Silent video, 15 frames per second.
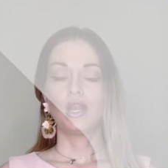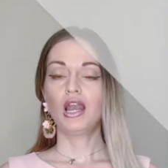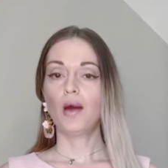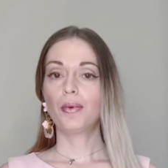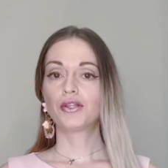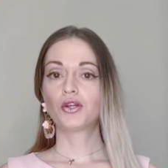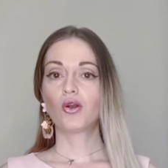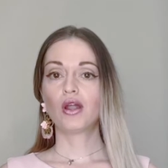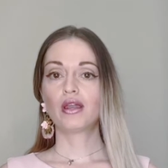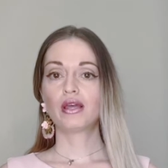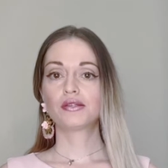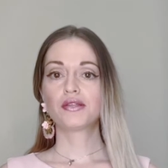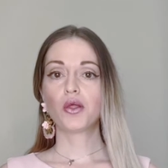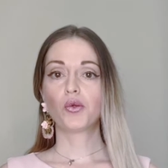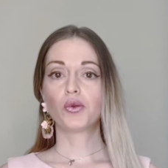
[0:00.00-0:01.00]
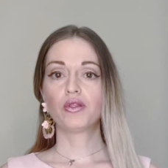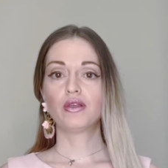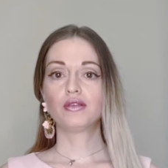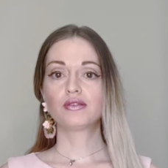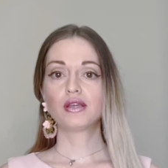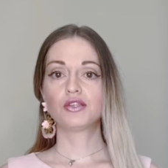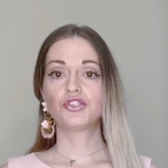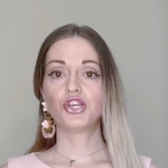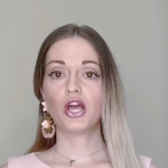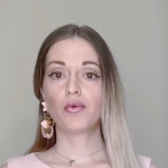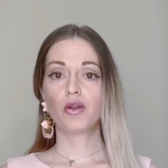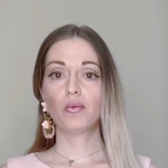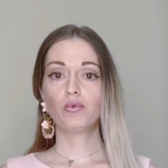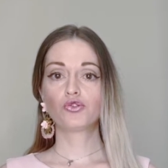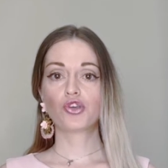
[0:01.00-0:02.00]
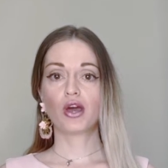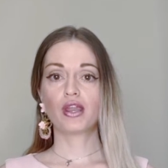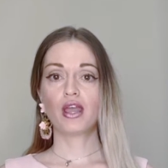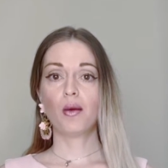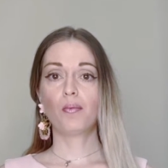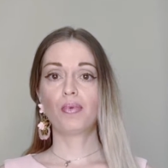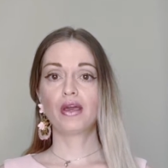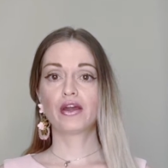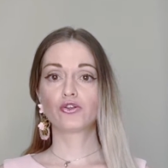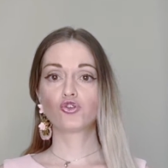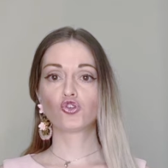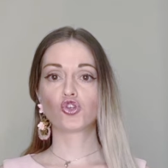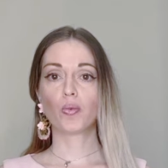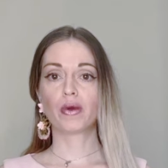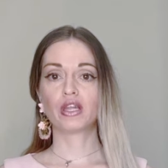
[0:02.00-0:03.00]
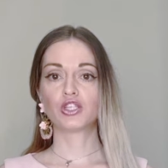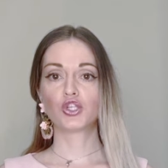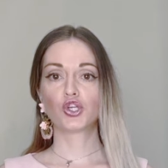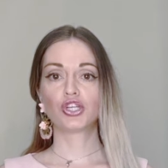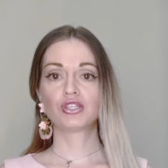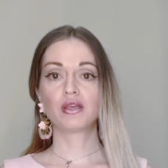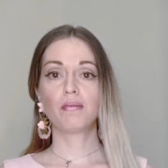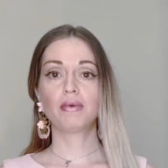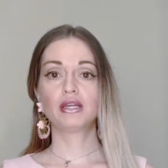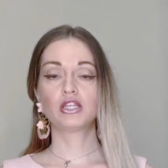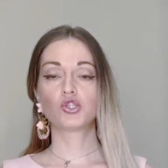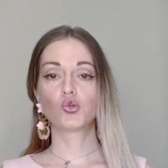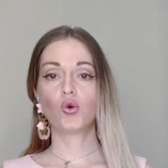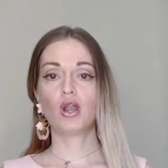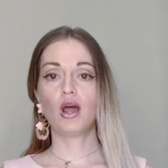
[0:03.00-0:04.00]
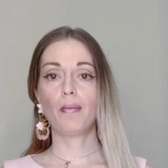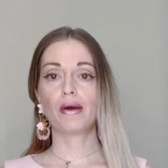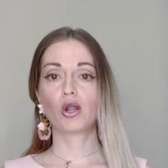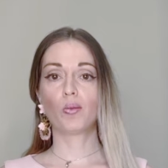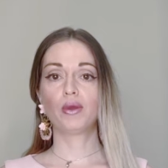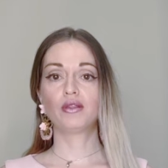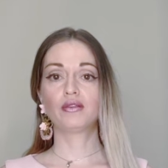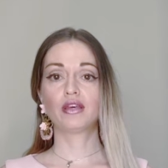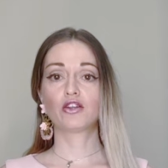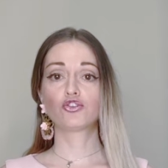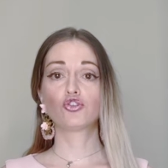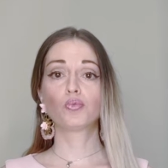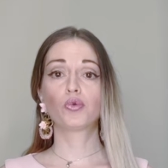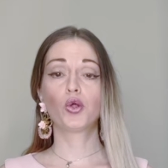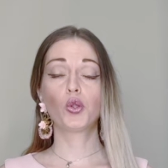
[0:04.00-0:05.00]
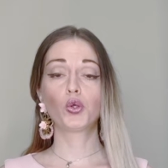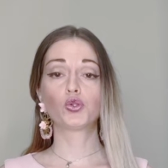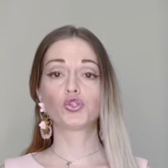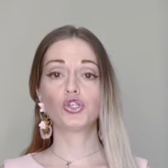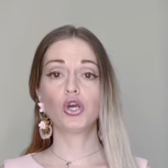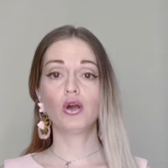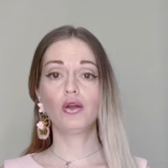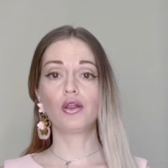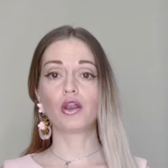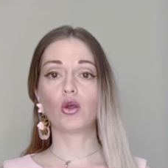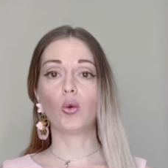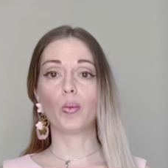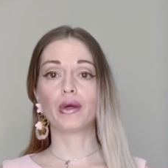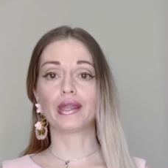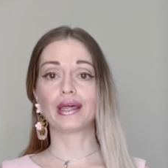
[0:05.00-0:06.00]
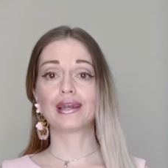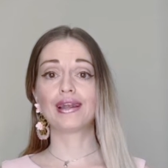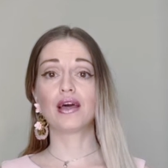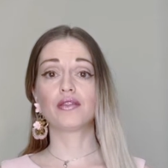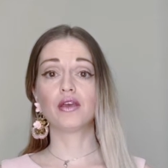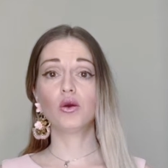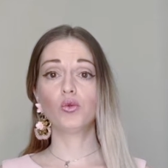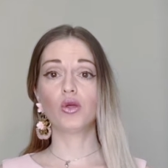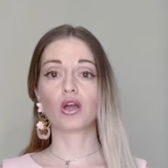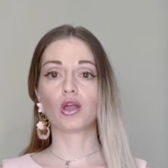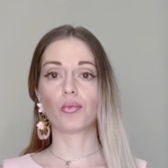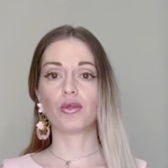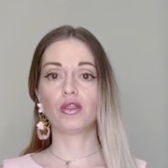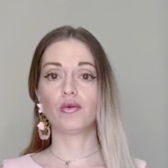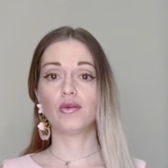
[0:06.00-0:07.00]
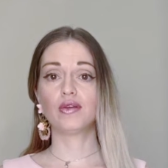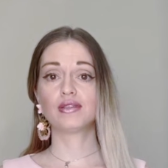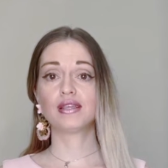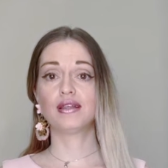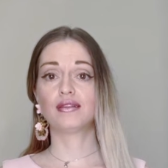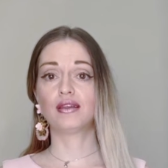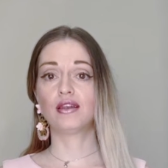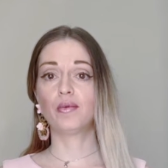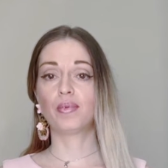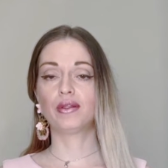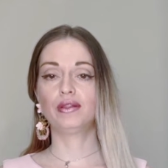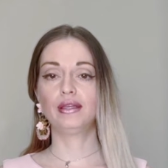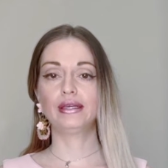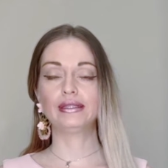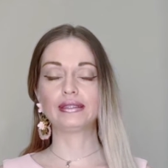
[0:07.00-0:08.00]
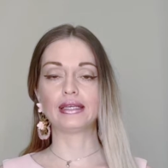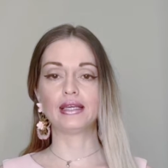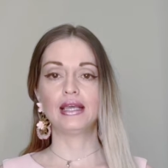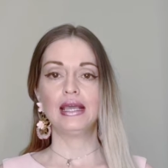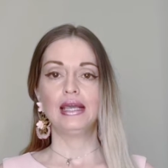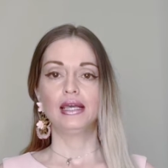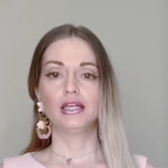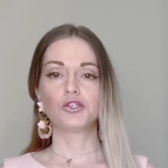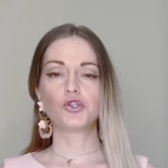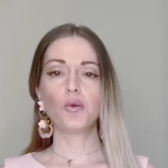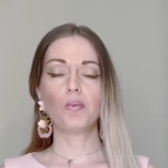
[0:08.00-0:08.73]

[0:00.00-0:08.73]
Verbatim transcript: La petrolera estadounidense Chevron buscaría ampliar sus operaciones en Venezuela para aumentar su producción y recuperar la deuda que PDVSA tiene pendiente. Esto